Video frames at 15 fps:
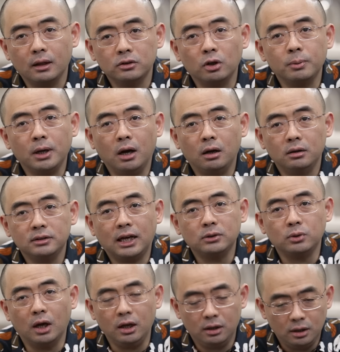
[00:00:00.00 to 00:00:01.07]
投票大
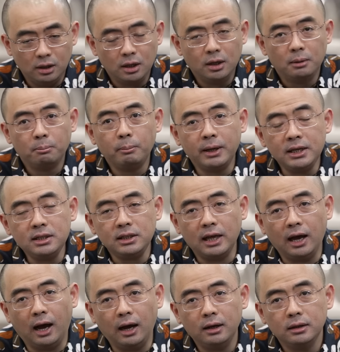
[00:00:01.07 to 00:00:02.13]
选每一
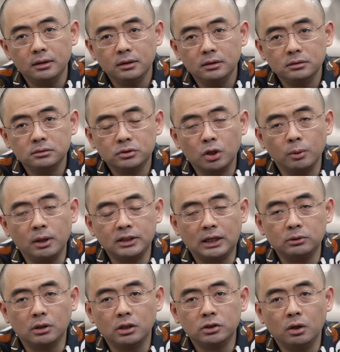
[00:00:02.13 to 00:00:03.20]
年啊，投票
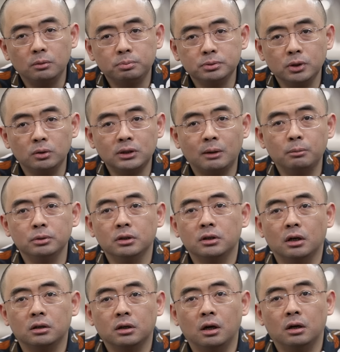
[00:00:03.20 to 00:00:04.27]
大选的时候不都他们不都
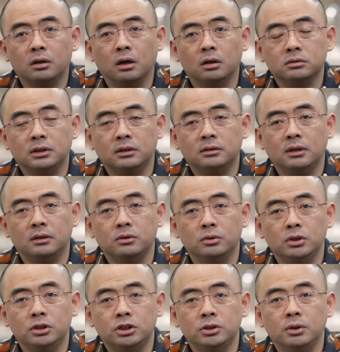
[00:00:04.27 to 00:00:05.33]
搞搞搞。
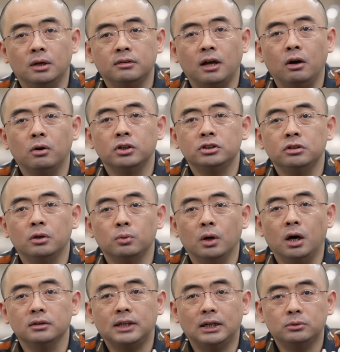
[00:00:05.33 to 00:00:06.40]
就是十月三号、十月五
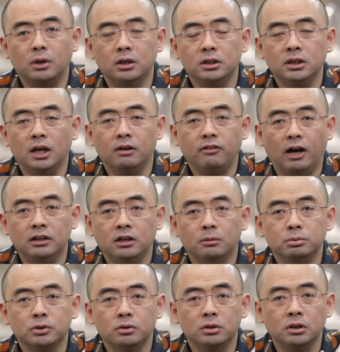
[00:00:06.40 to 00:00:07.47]
号大选之夜晚上，
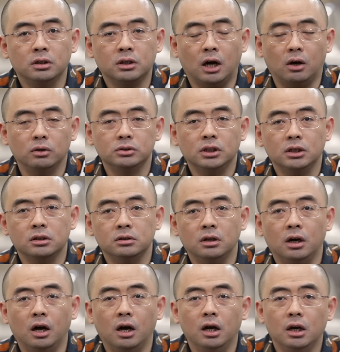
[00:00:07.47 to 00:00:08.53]
不都是那搞这
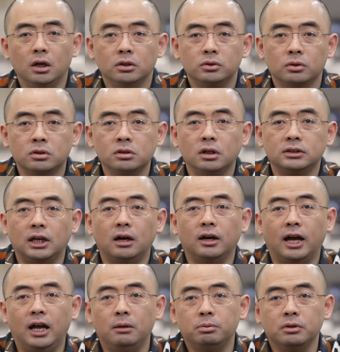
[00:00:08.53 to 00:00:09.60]
个，就各个电视
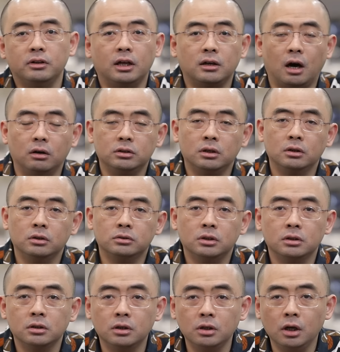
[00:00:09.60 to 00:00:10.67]
台不都在搞这个
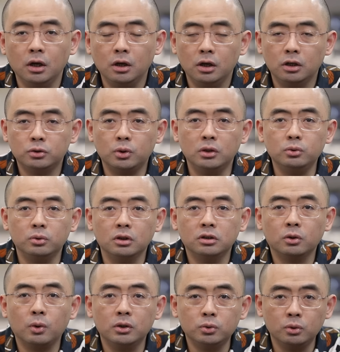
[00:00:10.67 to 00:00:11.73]
这个呃选举的
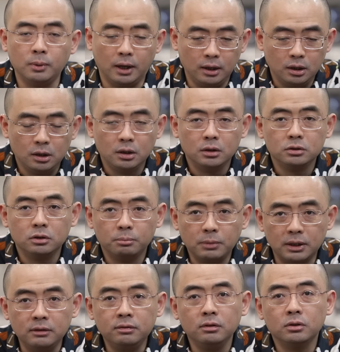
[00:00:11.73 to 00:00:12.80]
这关注嘛？就
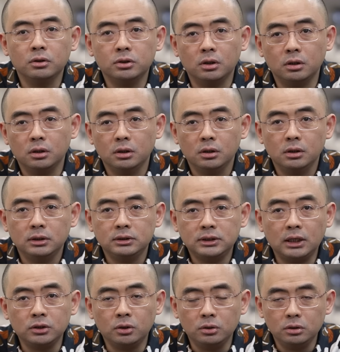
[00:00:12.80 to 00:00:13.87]
每一次都是
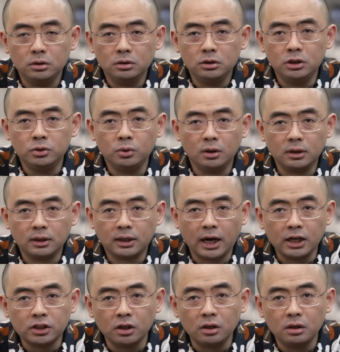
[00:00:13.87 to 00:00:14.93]
加州一说
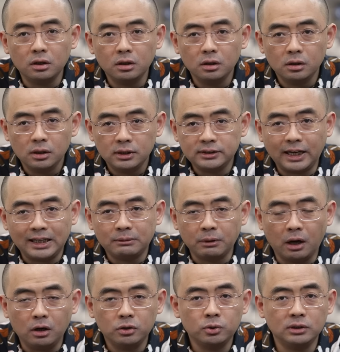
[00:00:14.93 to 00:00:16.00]
开始，下一
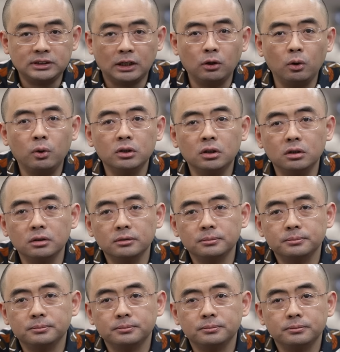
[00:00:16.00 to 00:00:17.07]
秒说加州获胜，
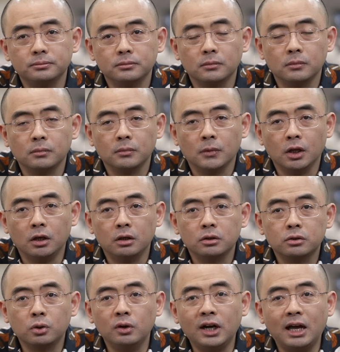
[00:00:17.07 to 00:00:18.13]

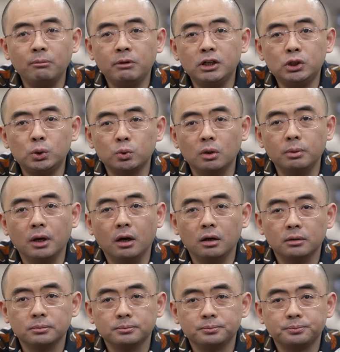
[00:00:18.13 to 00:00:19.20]
从来没数过票，
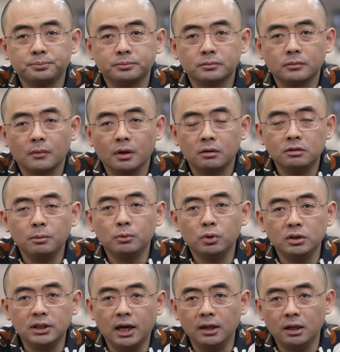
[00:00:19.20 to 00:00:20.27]
这么
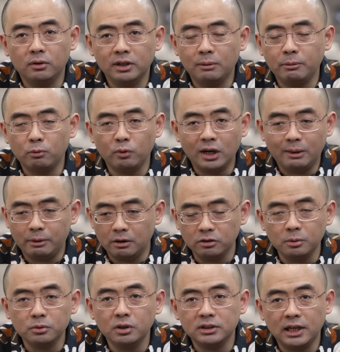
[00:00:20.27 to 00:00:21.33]
多年了，我来我来美国
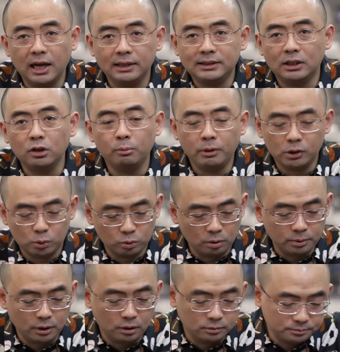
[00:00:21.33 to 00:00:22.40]
这么多年啊，加州没数
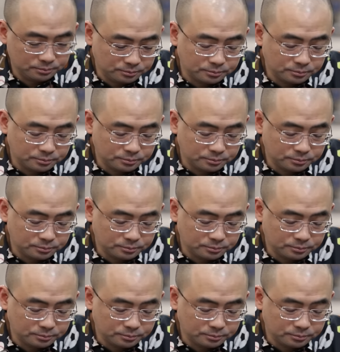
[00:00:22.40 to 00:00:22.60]
过票，